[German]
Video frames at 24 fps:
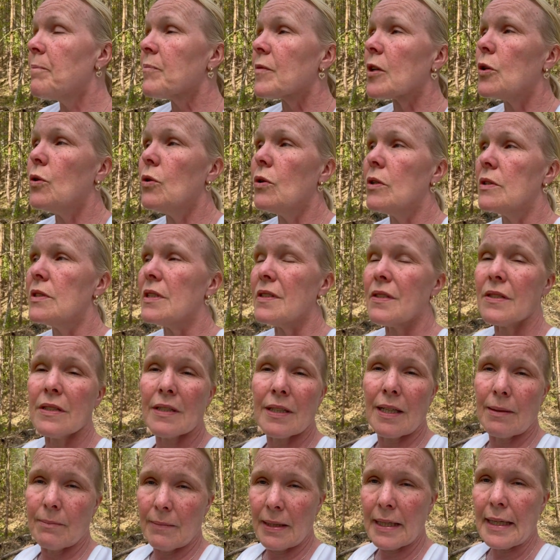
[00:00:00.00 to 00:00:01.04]
Und es sind
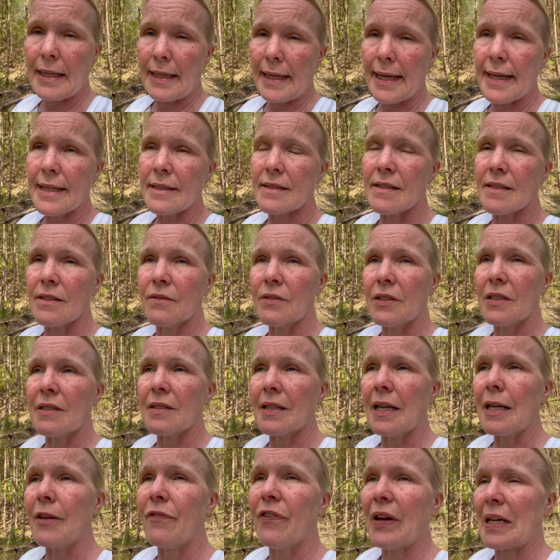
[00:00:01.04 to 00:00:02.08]
ja mehrere Ärzte, wie
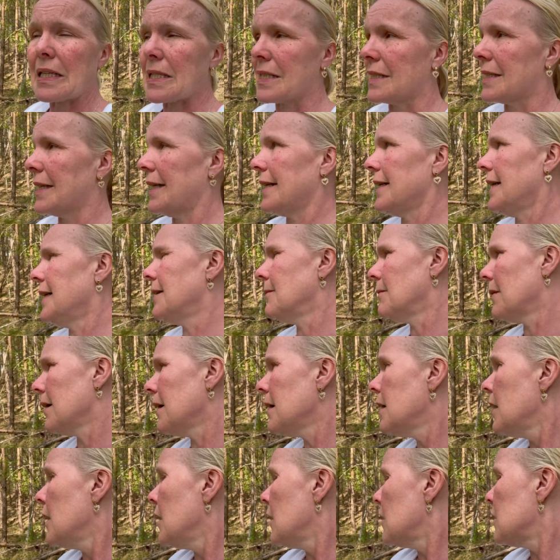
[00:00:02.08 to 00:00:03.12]
gesagt, ich wechsle da ja immer.
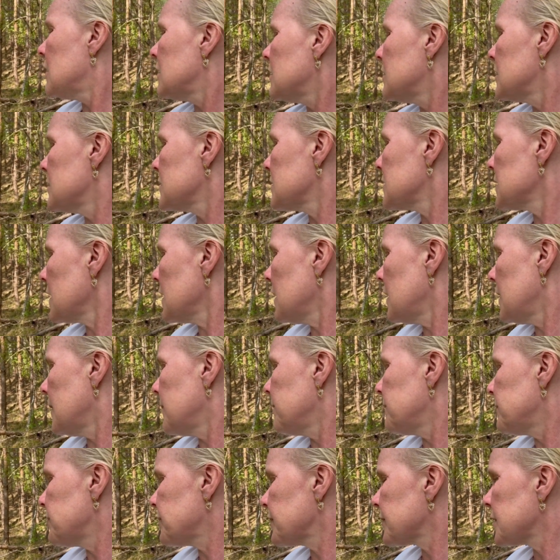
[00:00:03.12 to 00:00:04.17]
Und
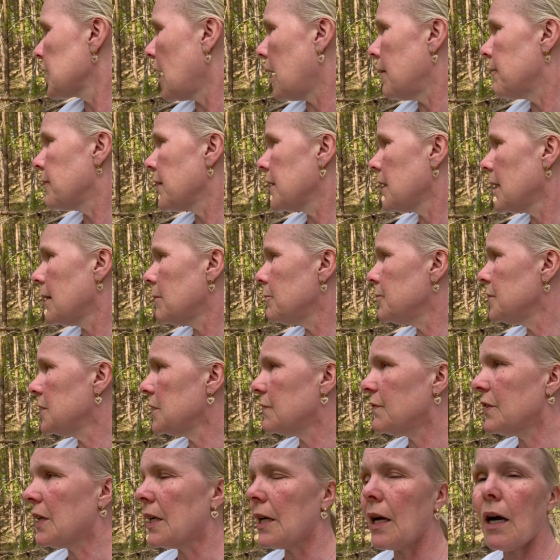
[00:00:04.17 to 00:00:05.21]
ähm, ja, dann hab, bin ich
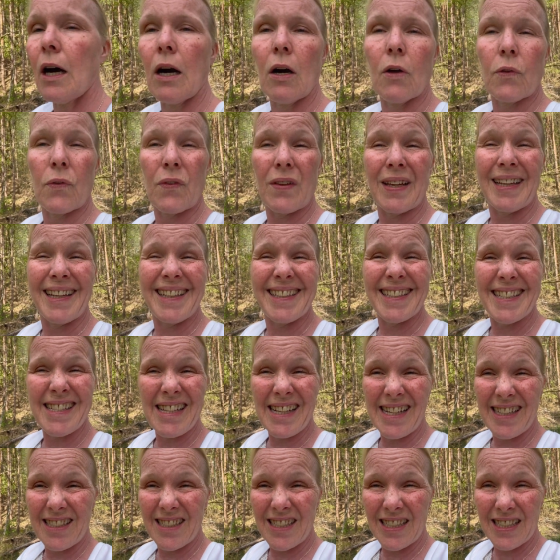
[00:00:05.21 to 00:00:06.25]
wieder nach Hause. Es
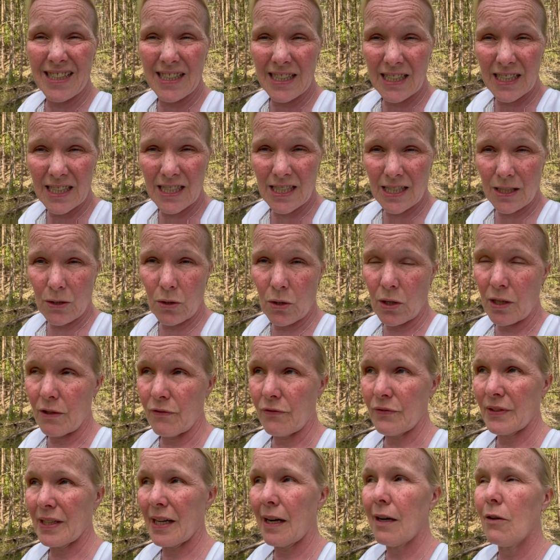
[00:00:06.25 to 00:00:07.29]
hat nichts
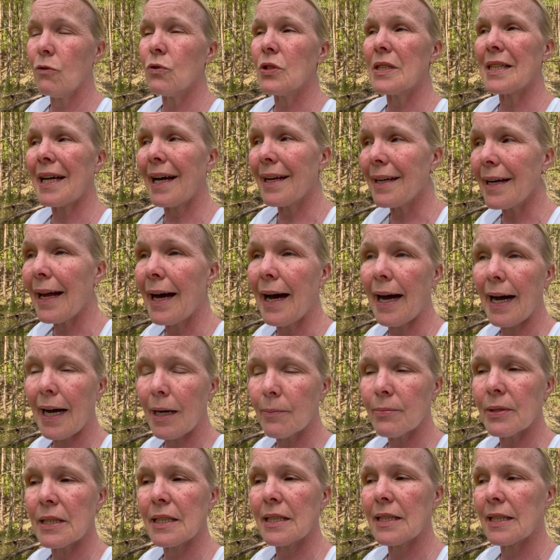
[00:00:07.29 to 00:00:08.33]
geholfen. Ja, und dann
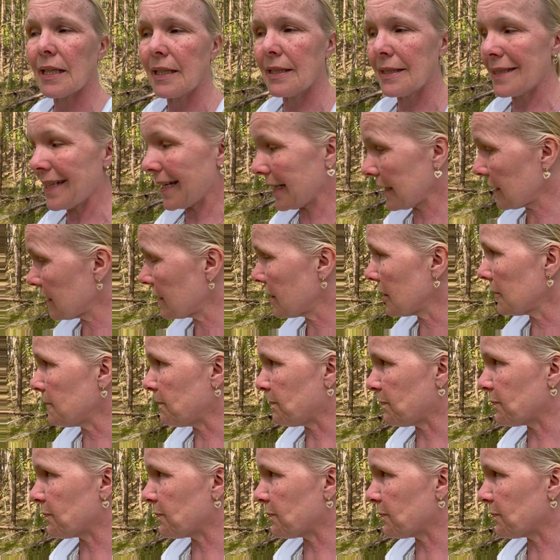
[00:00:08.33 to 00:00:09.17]
habe ich entdeckt,